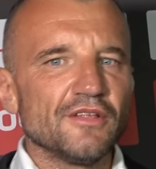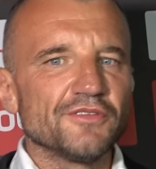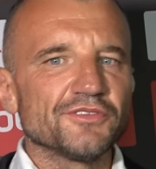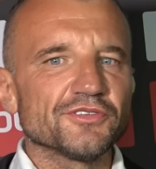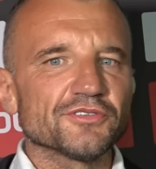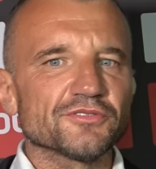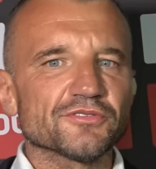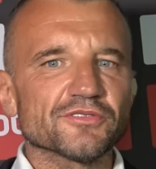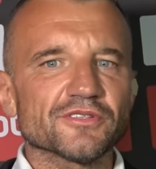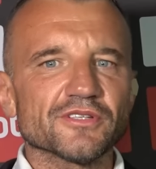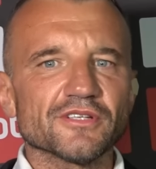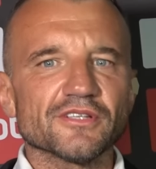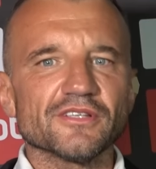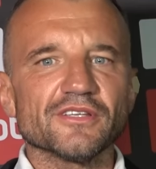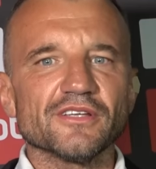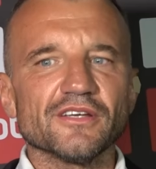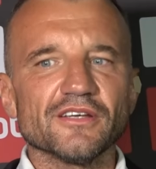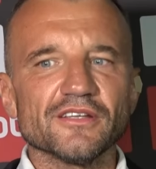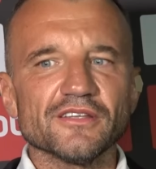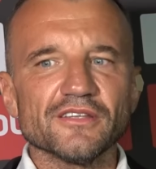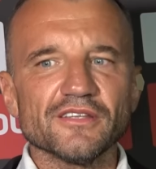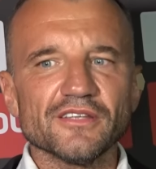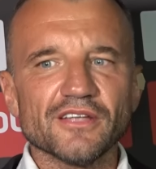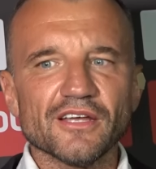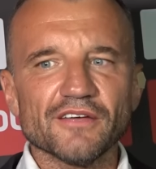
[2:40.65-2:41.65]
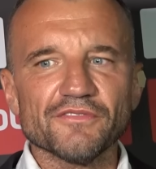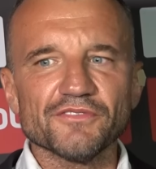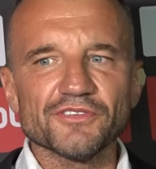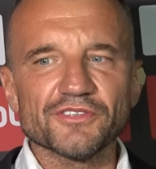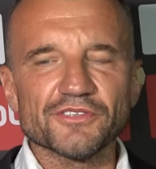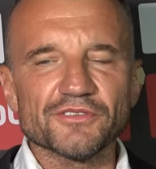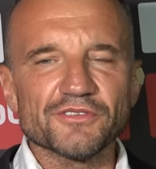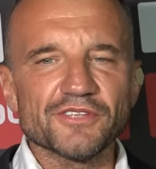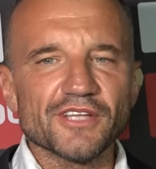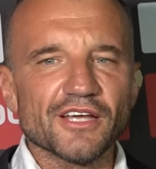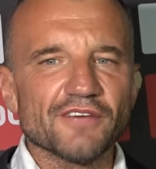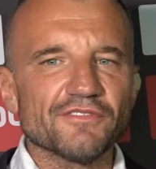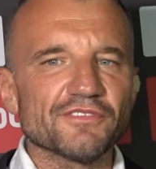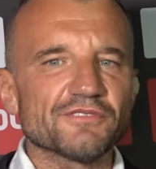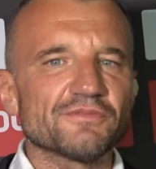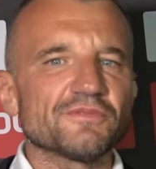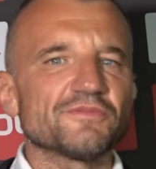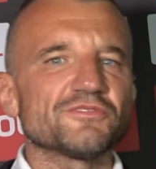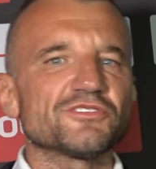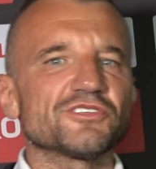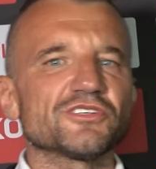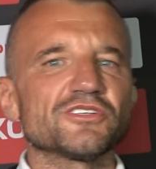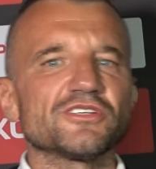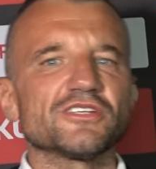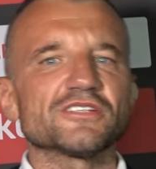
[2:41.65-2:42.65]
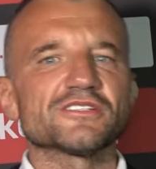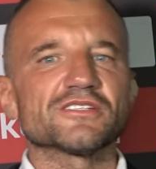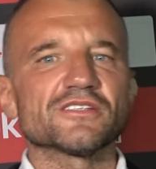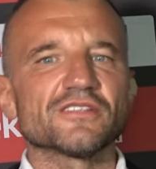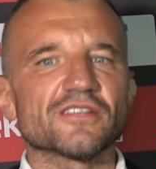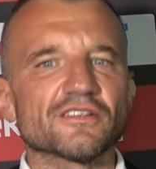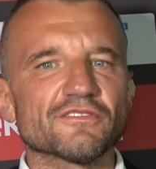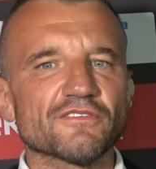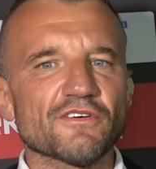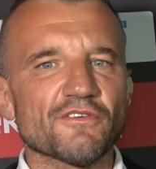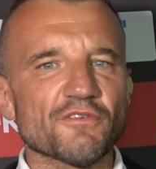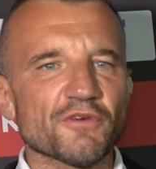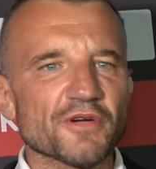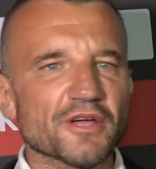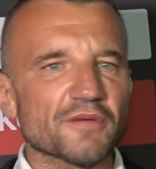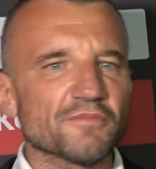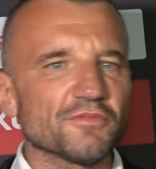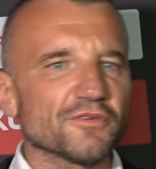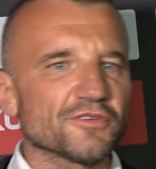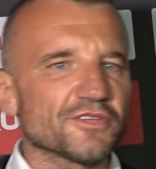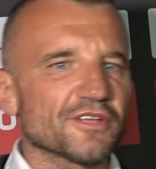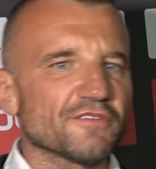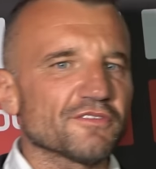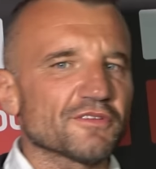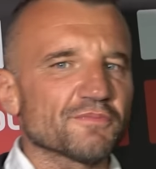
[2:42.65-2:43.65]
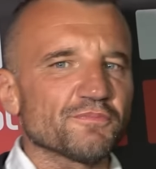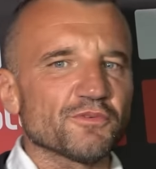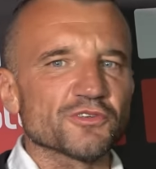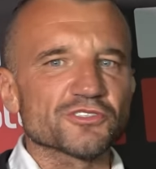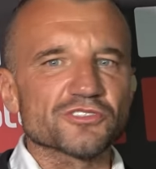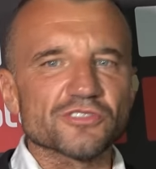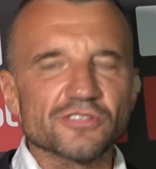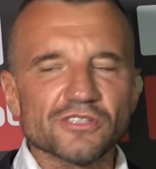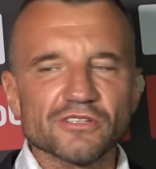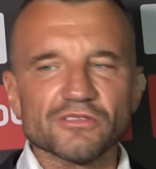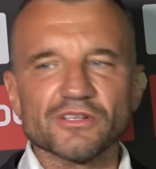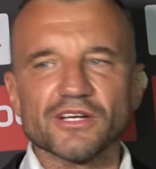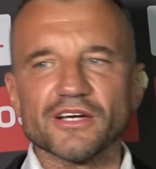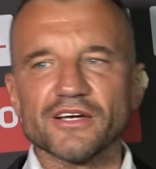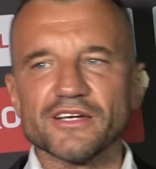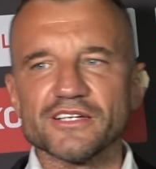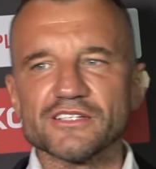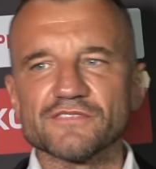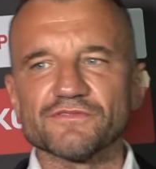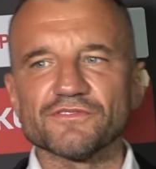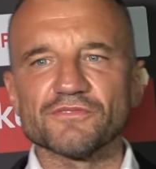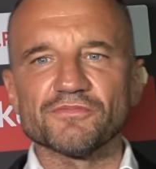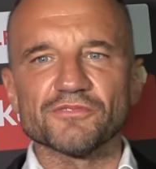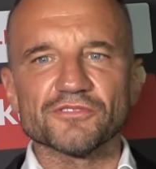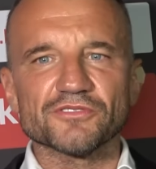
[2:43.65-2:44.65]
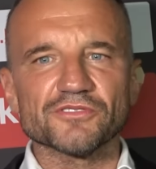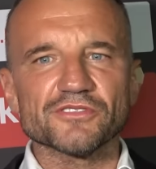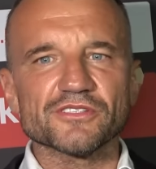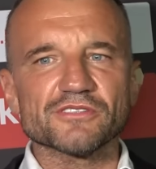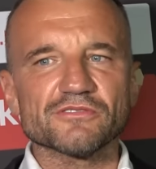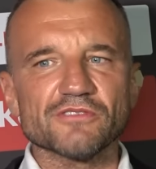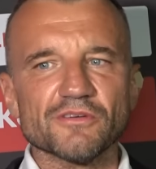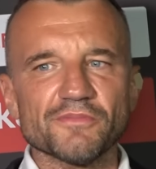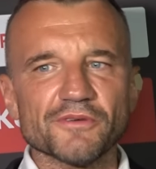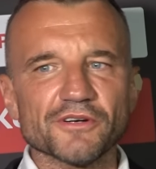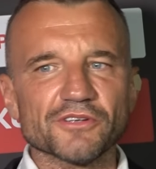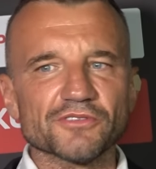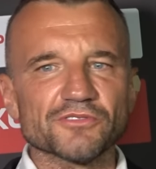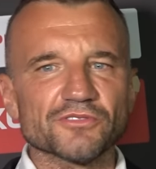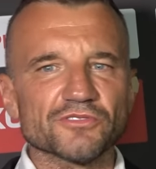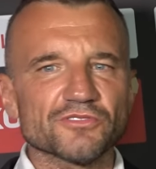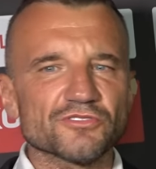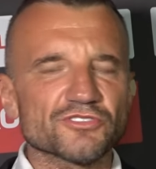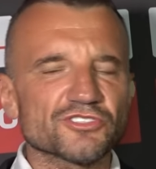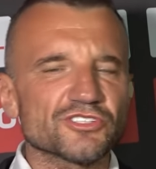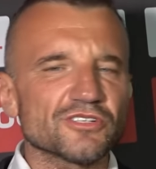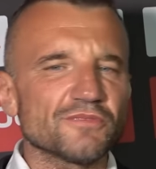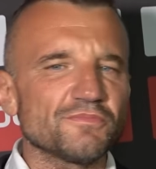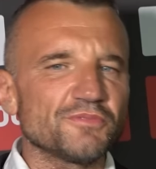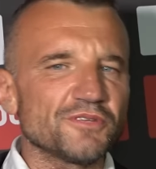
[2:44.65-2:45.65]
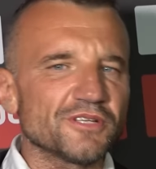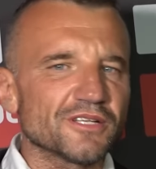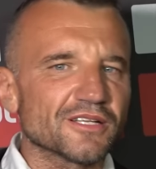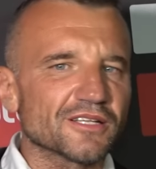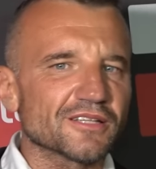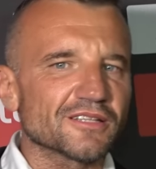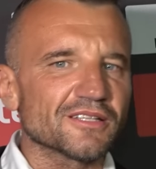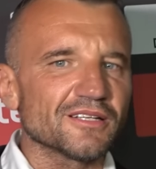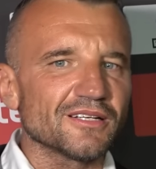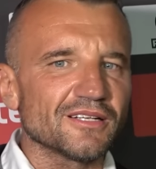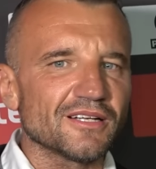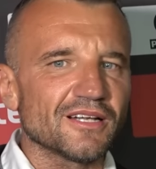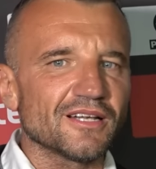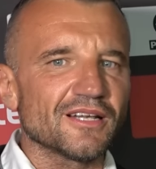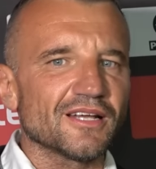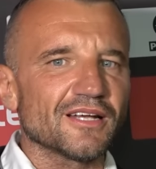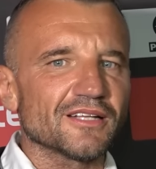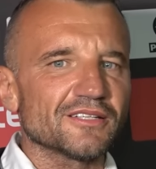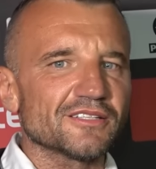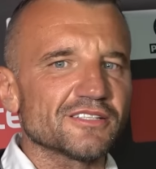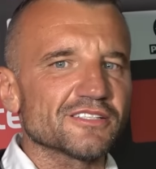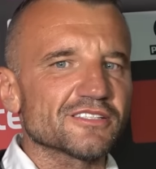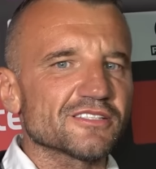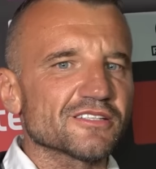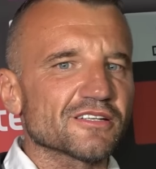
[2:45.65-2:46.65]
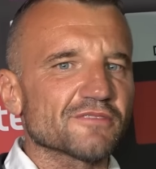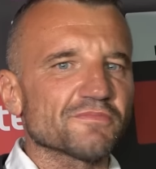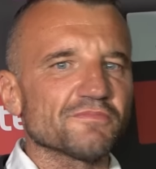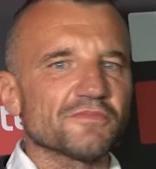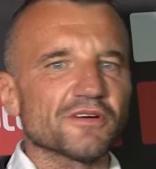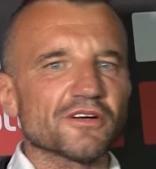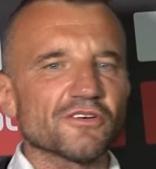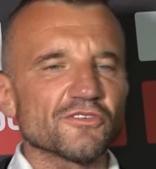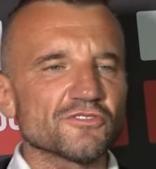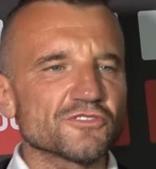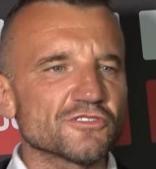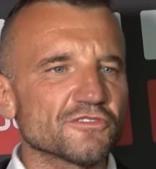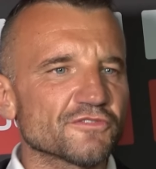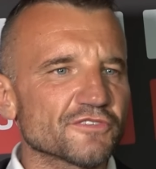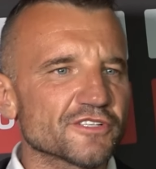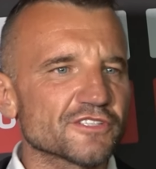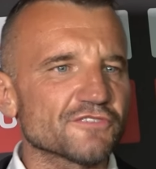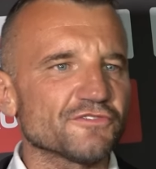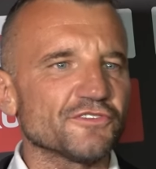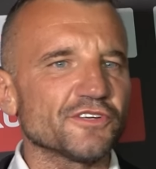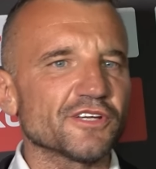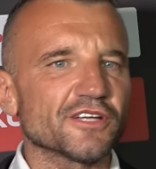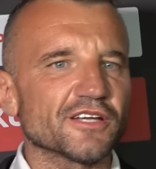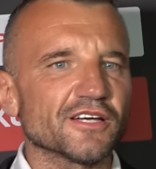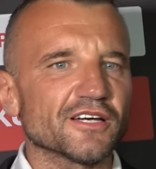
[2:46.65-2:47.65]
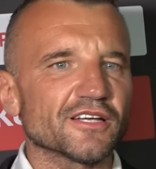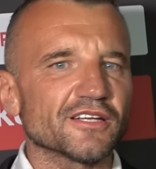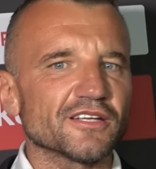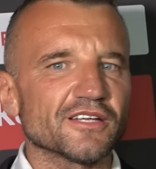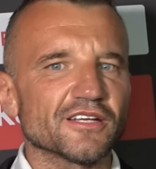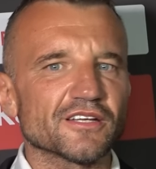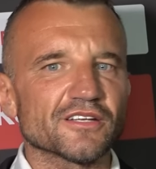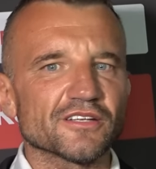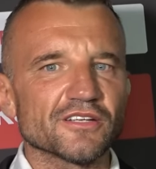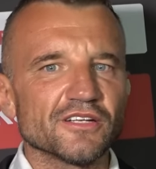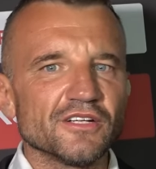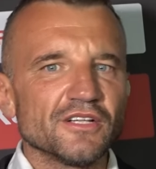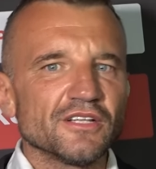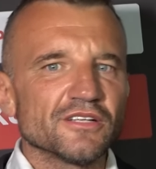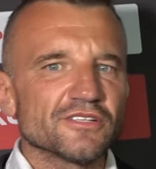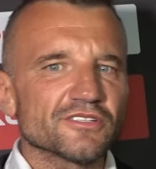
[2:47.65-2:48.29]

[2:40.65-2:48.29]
to tutaj na, nawet, nawet bym się nie zdenerwował, jakby on nawet poszedł do KSW, bo to jest chłopak, który już się bije tyle lat, jest na, ma końcówkę swojej kariery,